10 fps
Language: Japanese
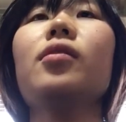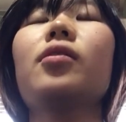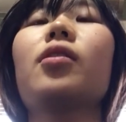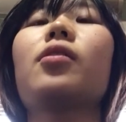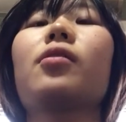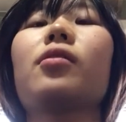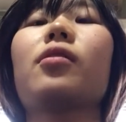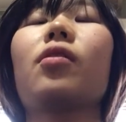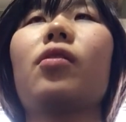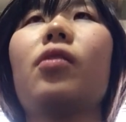その
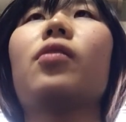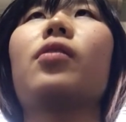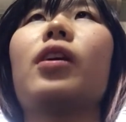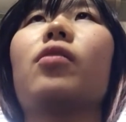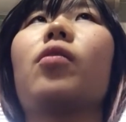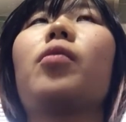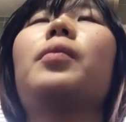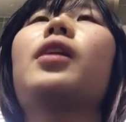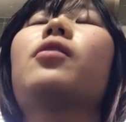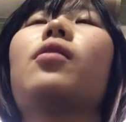その、えっと、
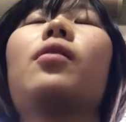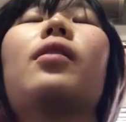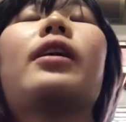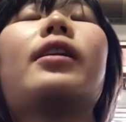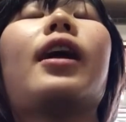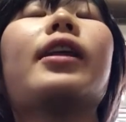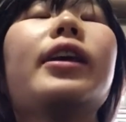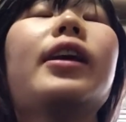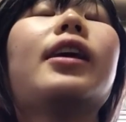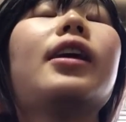コメント欄
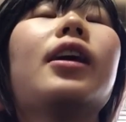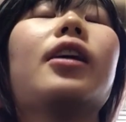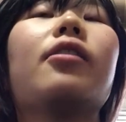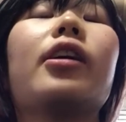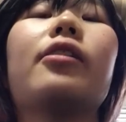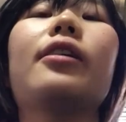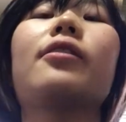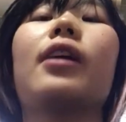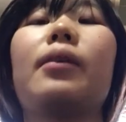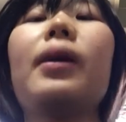に、えっと、
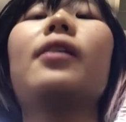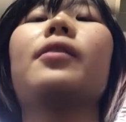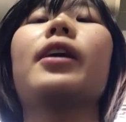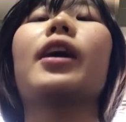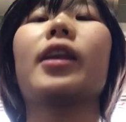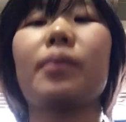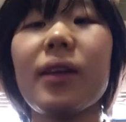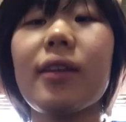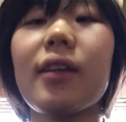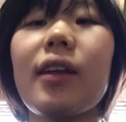リクエストあればお願いし
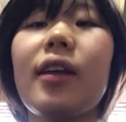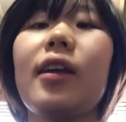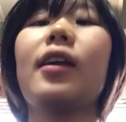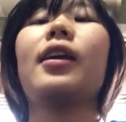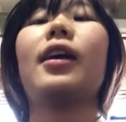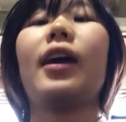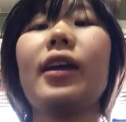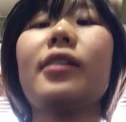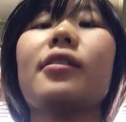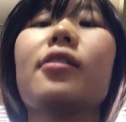ます。は
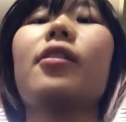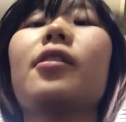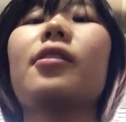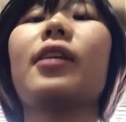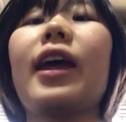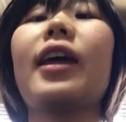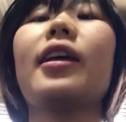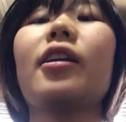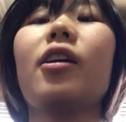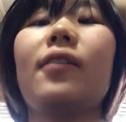い。ということで、
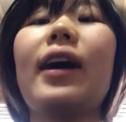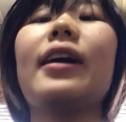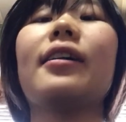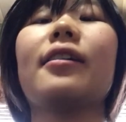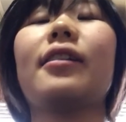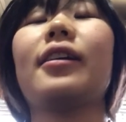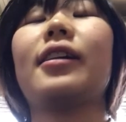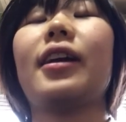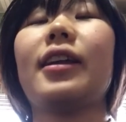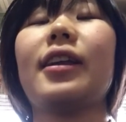今日はこれ
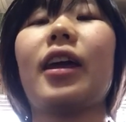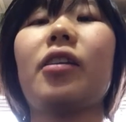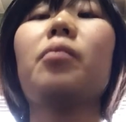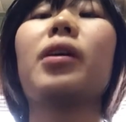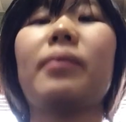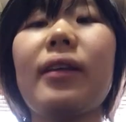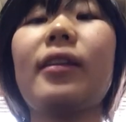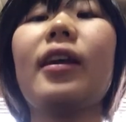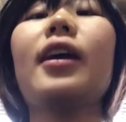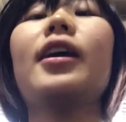ぐらいにしたいと思いま
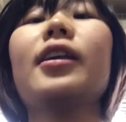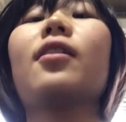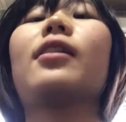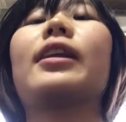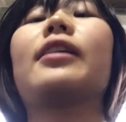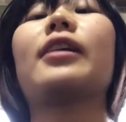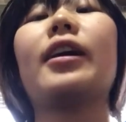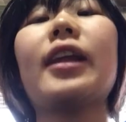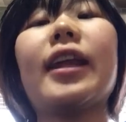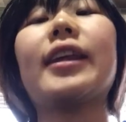す。以上、金
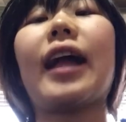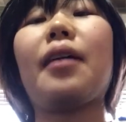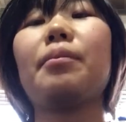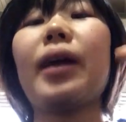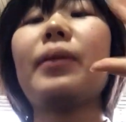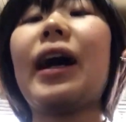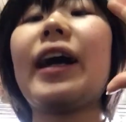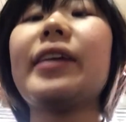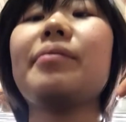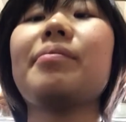倉えなでした。
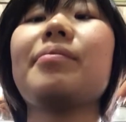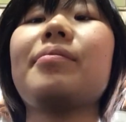バイバイ。